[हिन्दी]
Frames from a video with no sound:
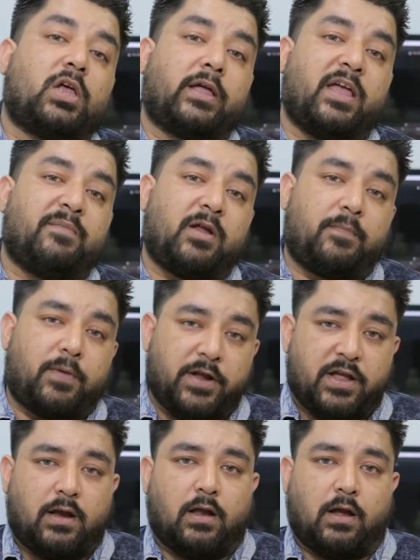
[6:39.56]
सा कैमरा
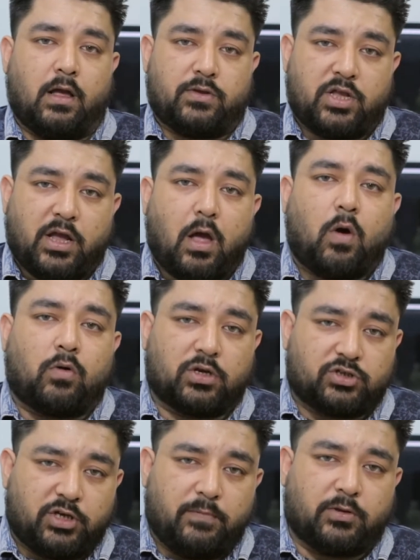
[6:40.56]
बढ़िया लगा ठीक है ऑनेस्टली